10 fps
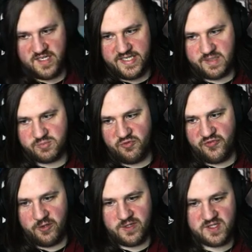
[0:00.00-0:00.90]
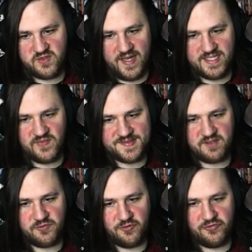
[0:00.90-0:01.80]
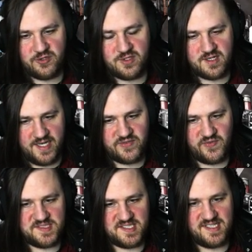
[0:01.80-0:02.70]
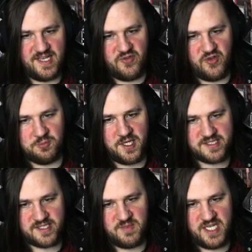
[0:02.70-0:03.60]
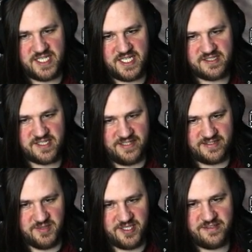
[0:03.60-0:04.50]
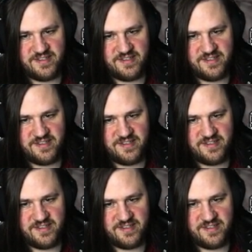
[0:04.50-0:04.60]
Ich habe nur 422 von 423 Leben. Warum kann ich das Medikit nicht einsammeln?